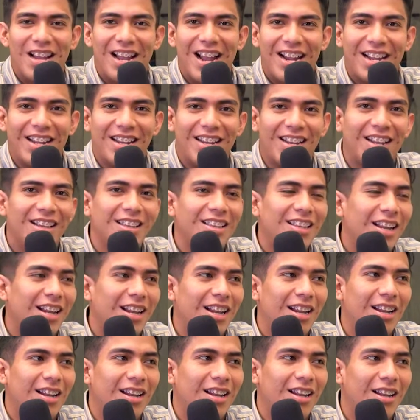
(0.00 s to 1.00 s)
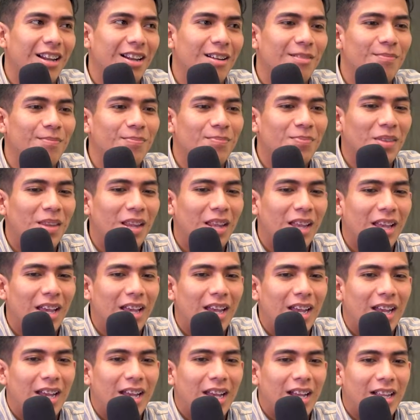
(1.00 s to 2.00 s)
bailarina del,
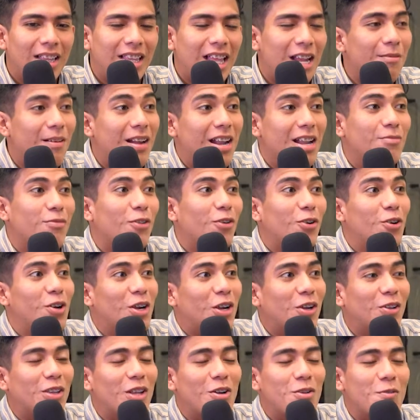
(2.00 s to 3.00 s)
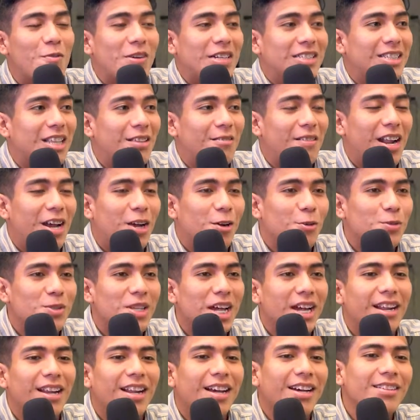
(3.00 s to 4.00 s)
ballet folclórico de la Universidad
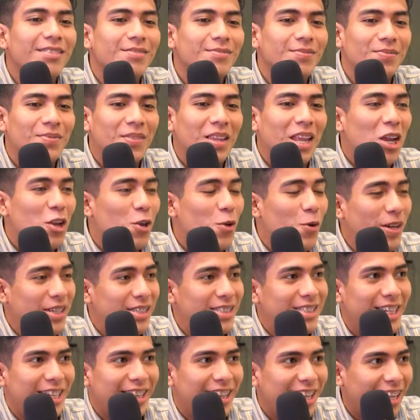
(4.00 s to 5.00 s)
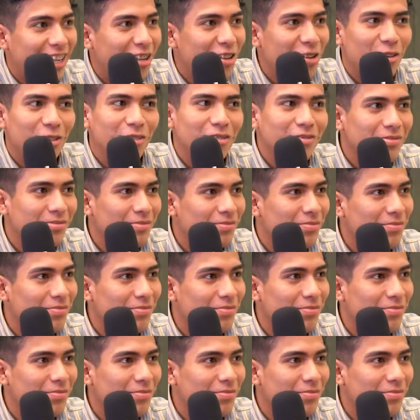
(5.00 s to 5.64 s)
Veracruzana. No es cedeño.